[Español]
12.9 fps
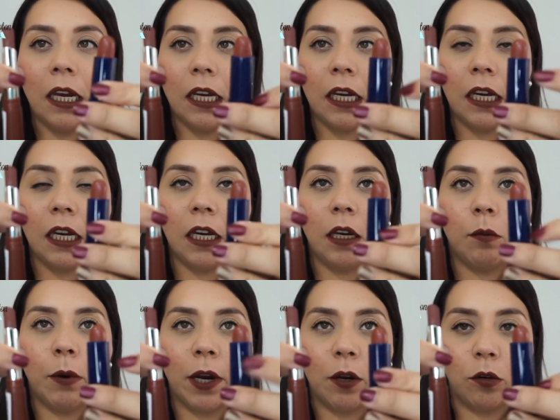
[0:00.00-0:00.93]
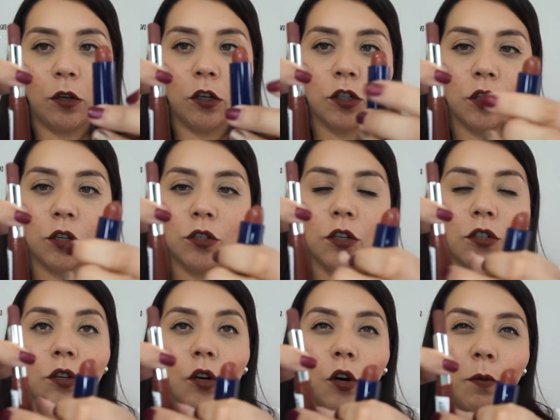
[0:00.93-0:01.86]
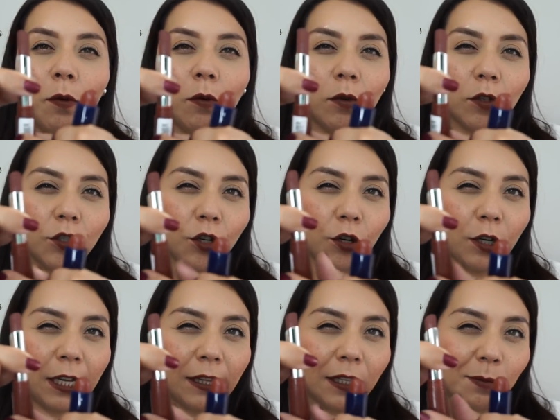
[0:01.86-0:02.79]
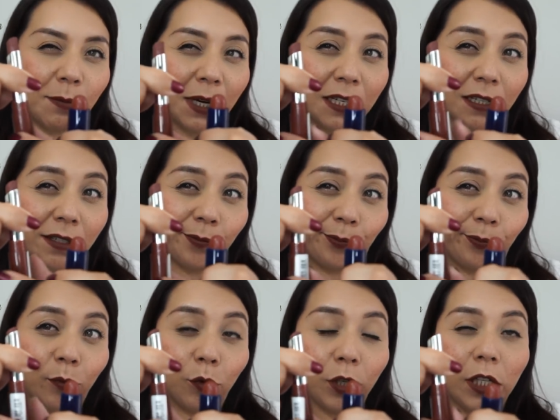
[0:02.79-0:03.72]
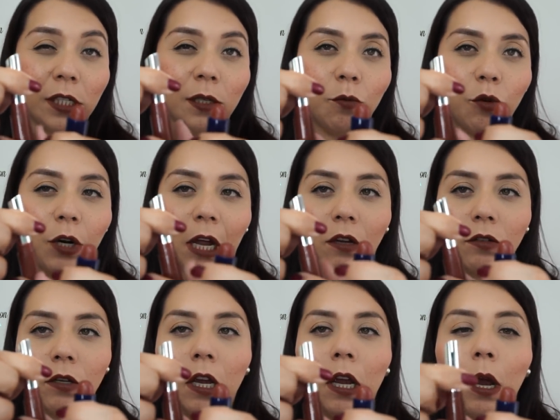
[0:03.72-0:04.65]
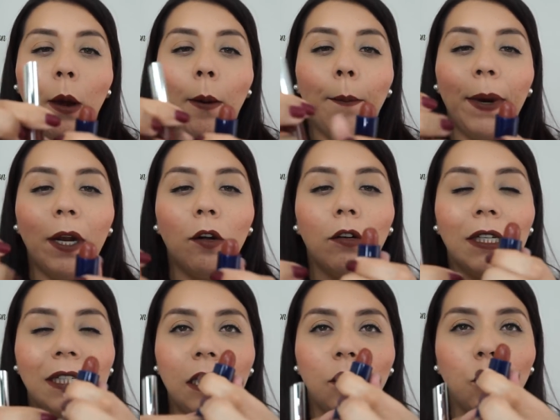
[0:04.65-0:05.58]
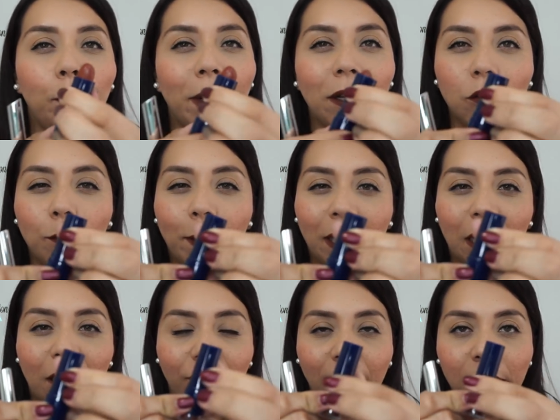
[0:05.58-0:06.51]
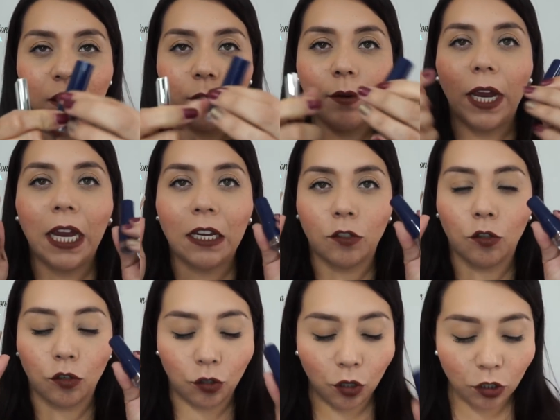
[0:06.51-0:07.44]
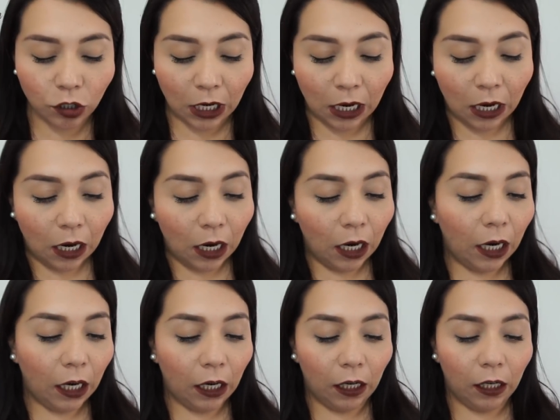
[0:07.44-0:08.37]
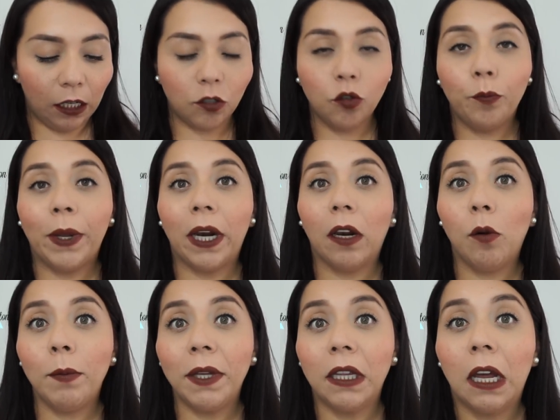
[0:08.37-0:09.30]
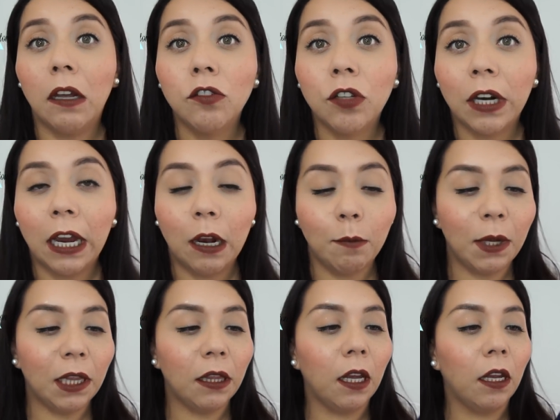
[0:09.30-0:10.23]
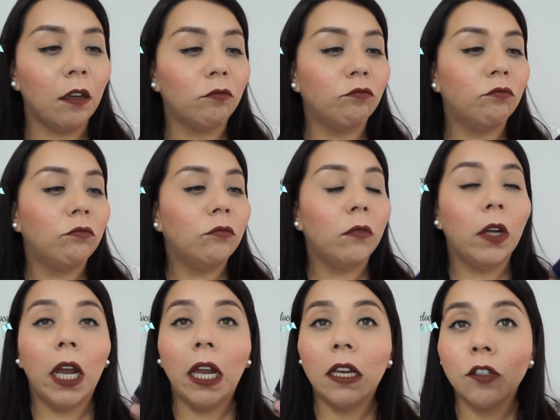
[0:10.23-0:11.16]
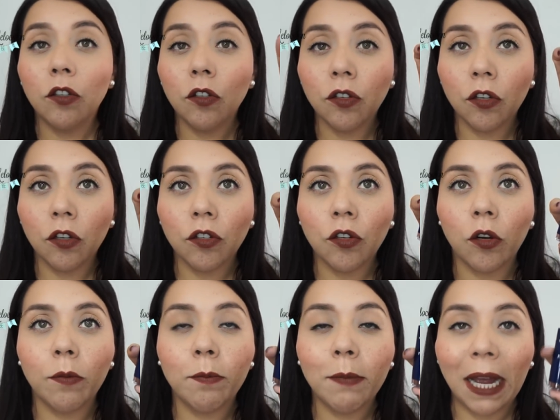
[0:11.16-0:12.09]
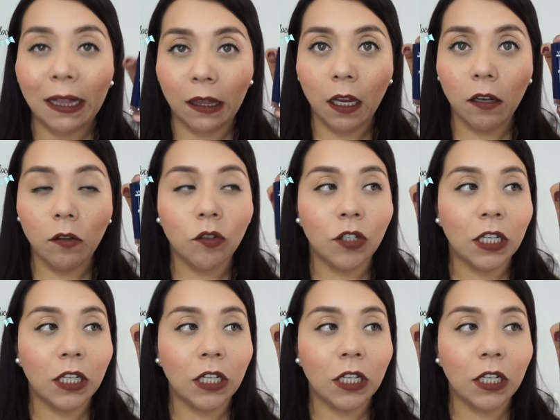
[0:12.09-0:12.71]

Y bueno, los otros dos son como unos chocolates más muy disimulados, pero así súper, súper cafés, estos dos. Eh, súper recomendados, realmente estos son mate, no